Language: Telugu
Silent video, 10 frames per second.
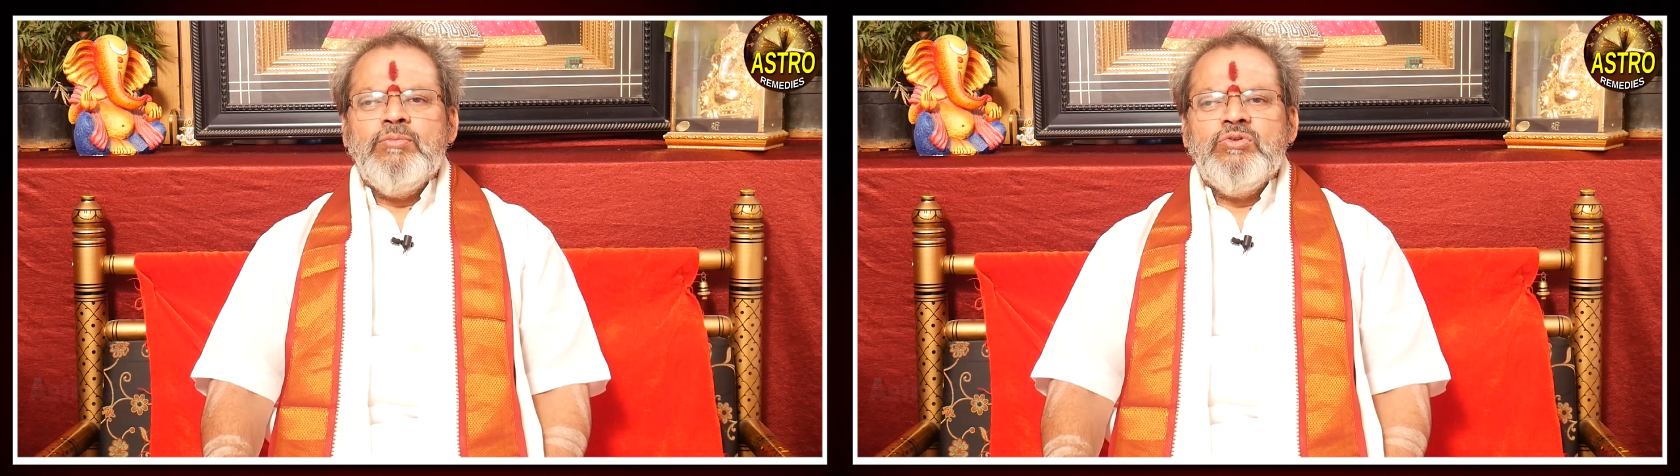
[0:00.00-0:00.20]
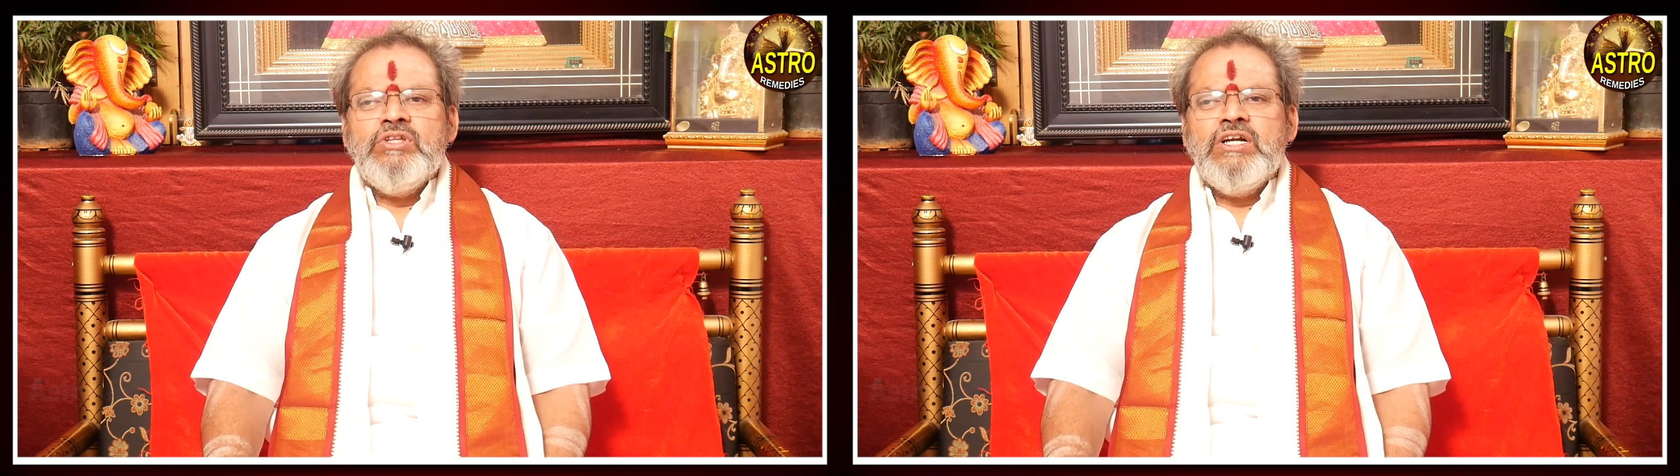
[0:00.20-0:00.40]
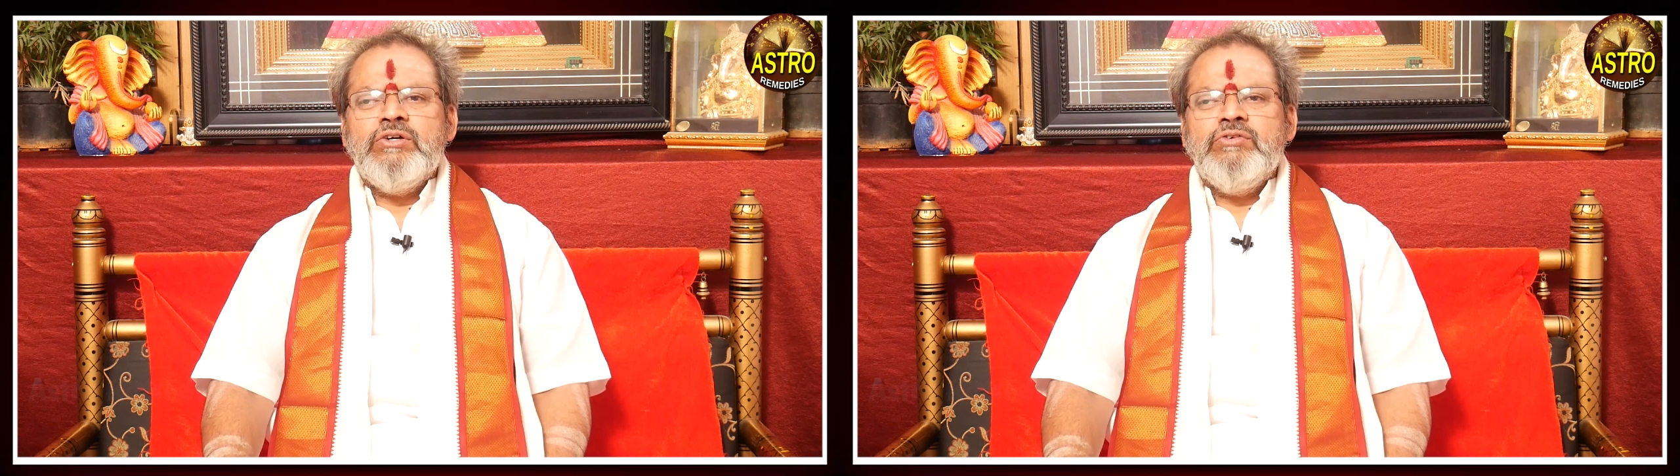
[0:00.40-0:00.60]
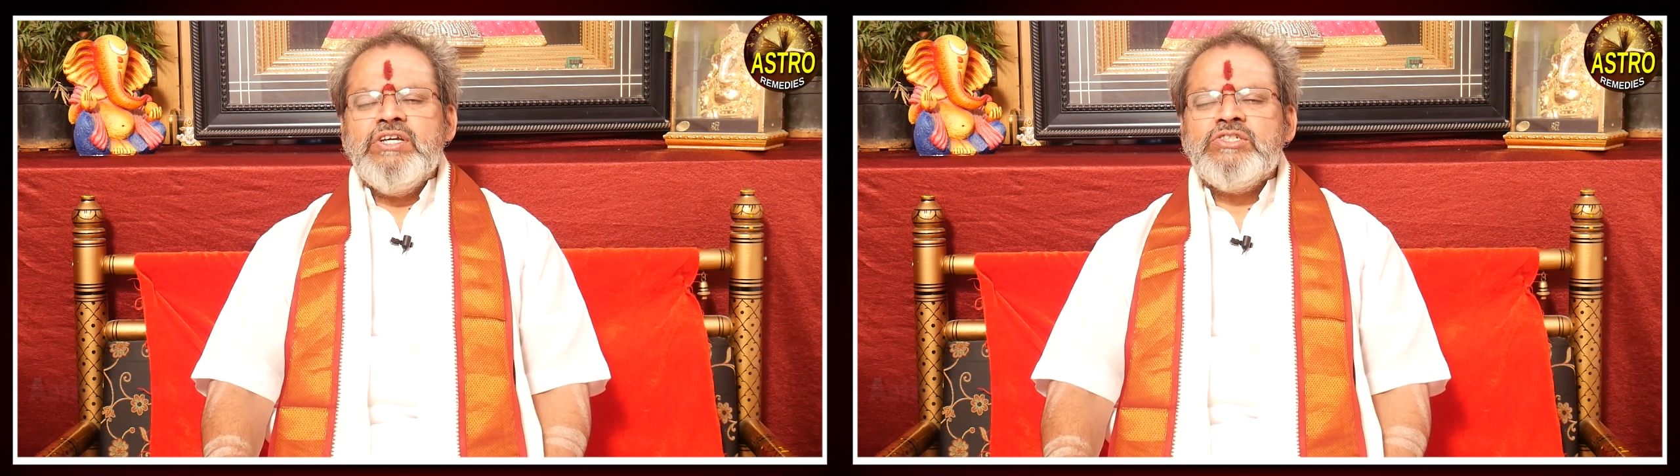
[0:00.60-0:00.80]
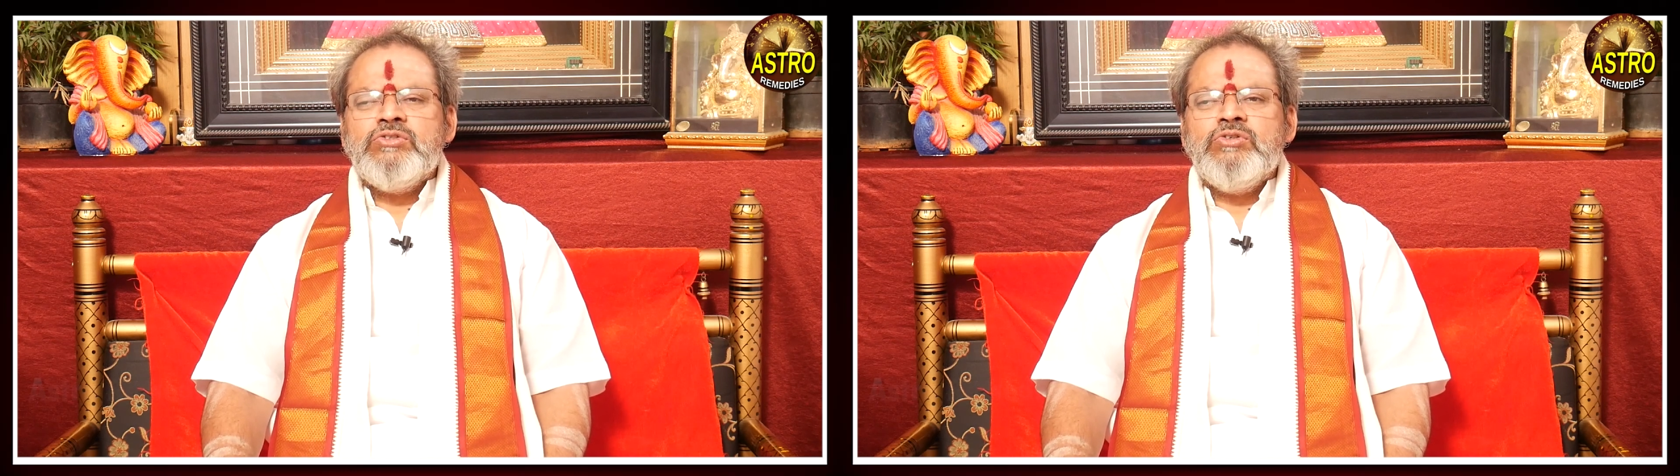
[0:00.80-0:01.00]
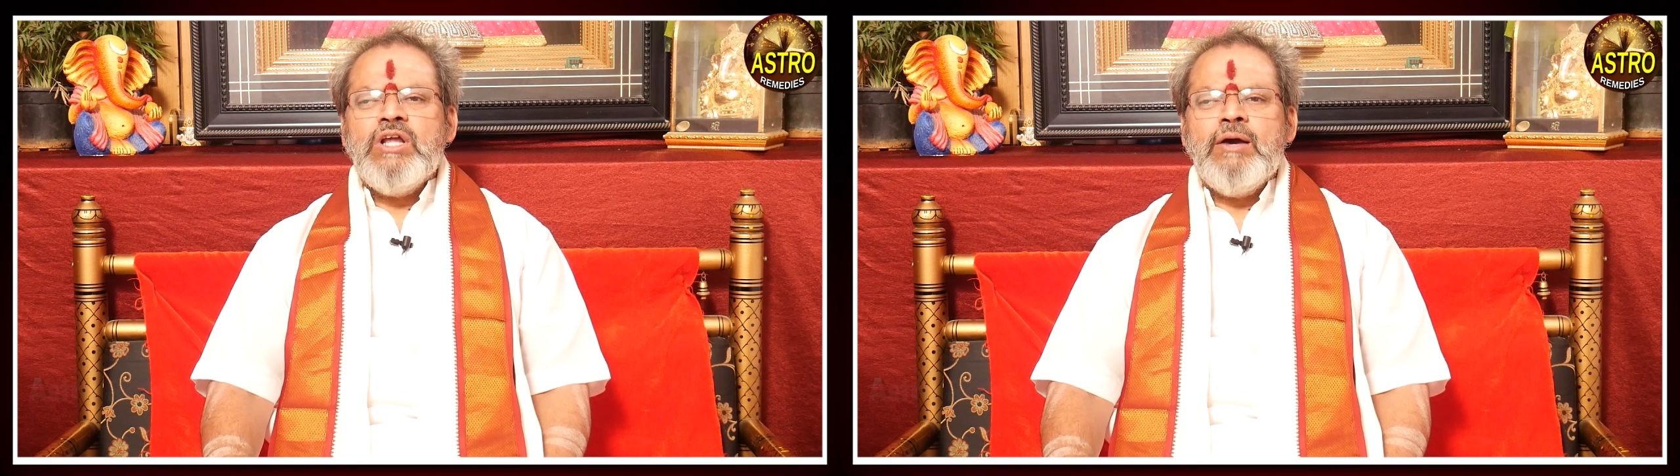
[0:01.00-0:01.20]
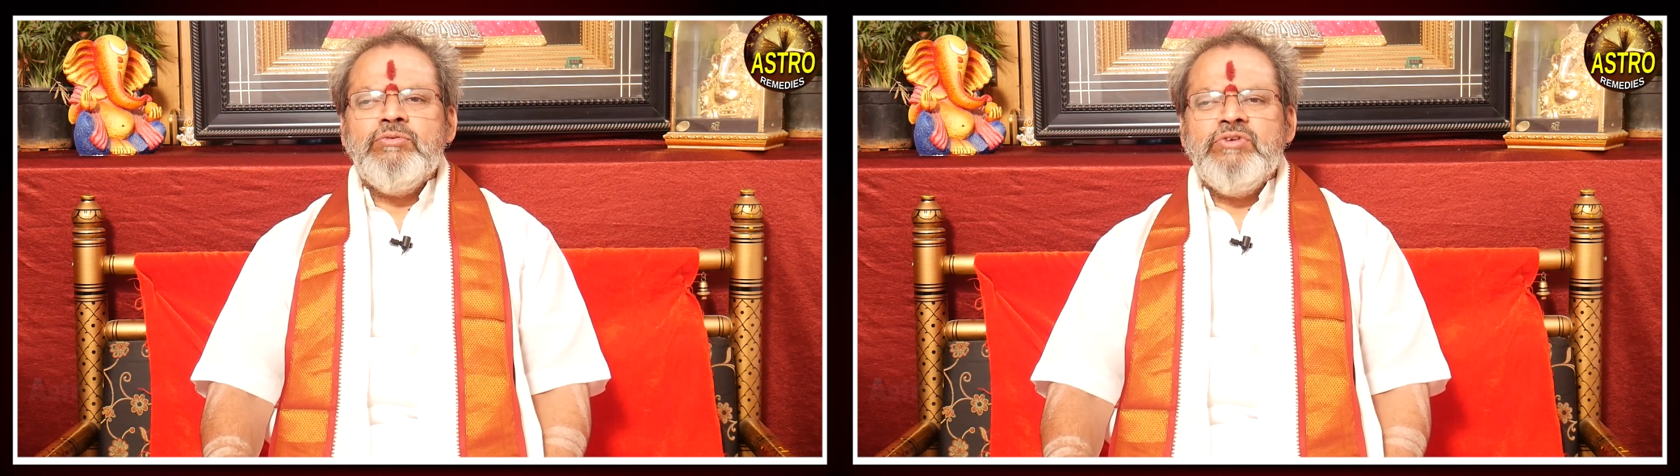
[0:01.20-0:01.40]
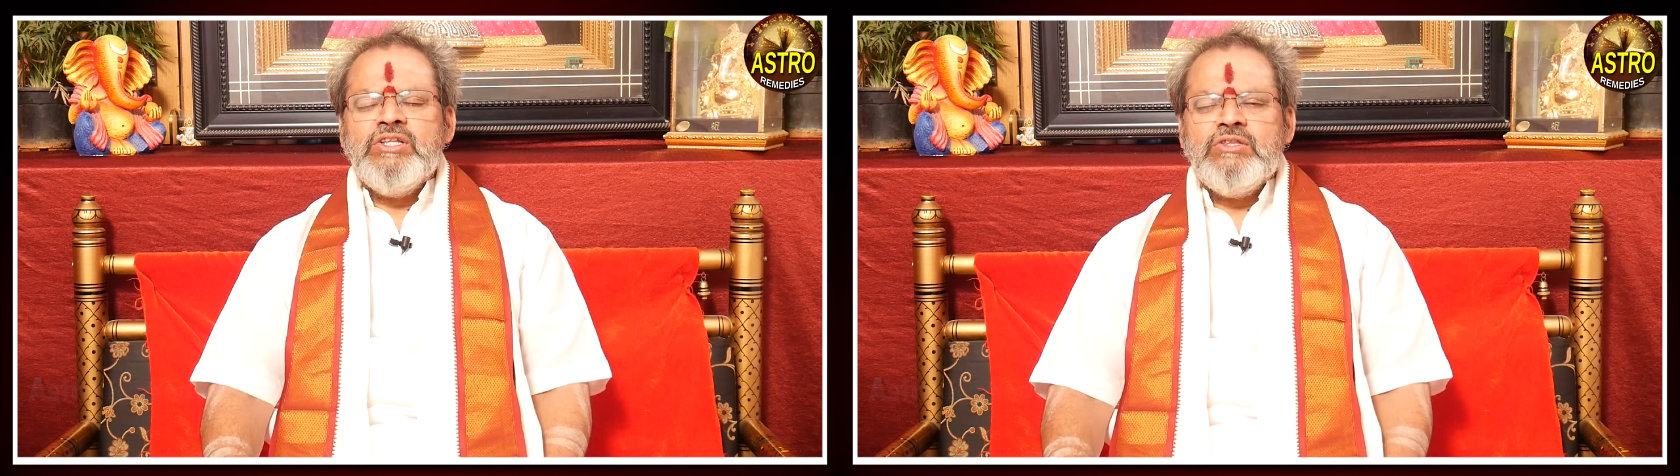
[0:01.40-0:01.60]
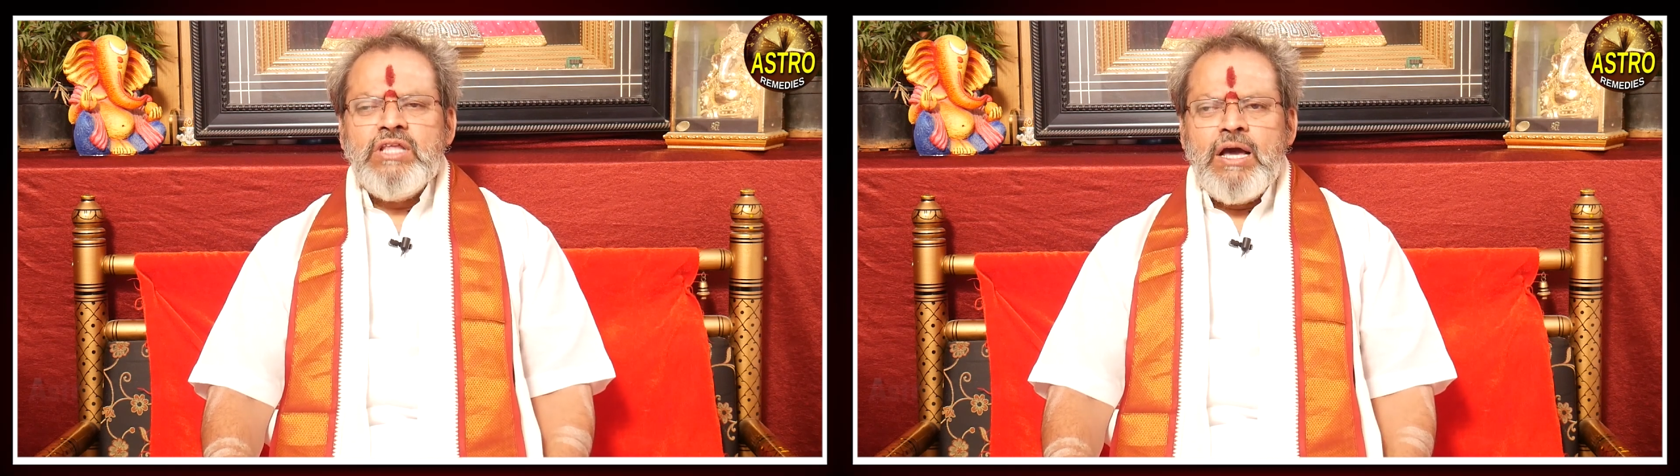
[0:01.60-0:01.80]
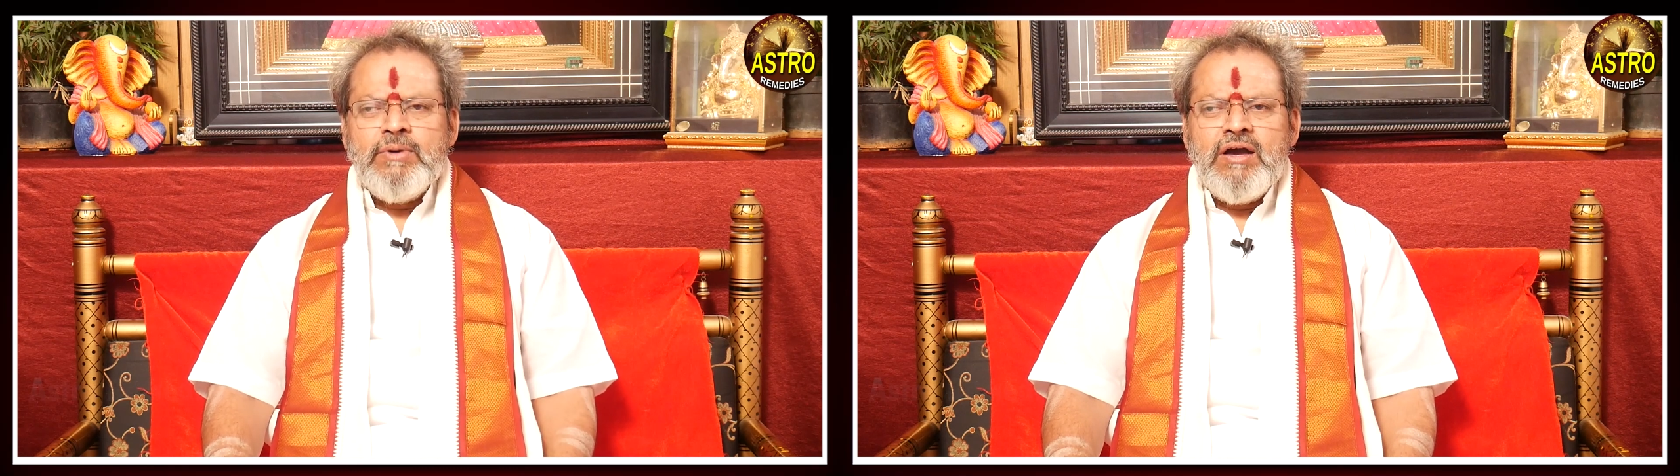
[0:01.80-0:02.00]
ముందడుగు వేస్తున్నాము
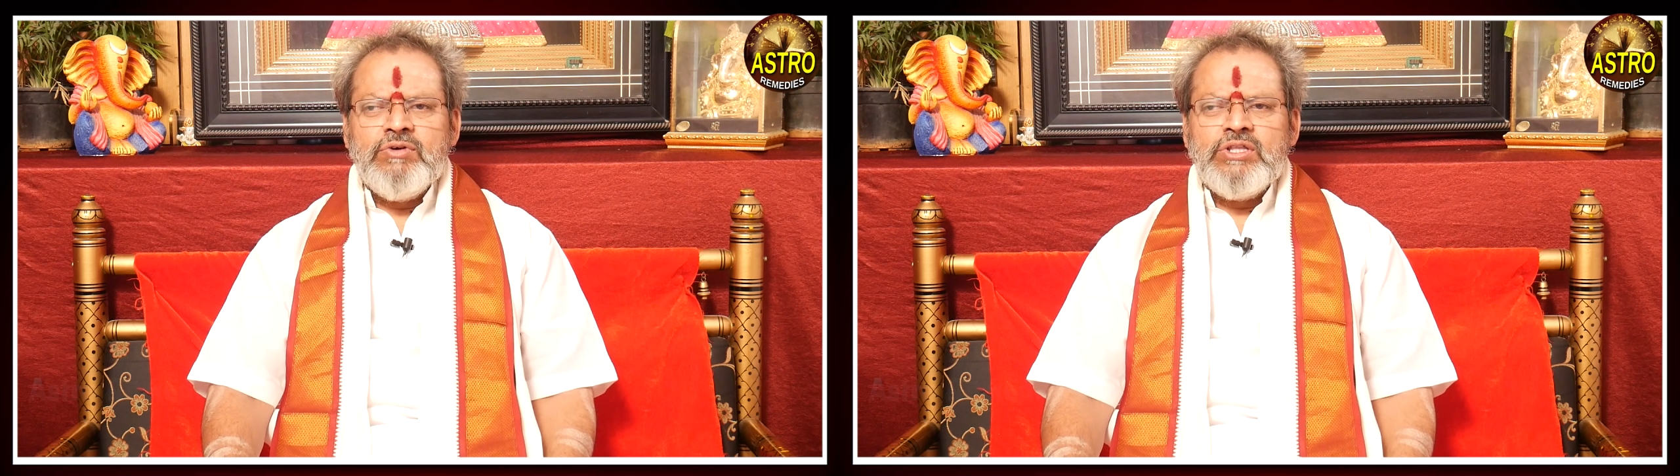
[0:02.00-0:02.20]
వేద్దామా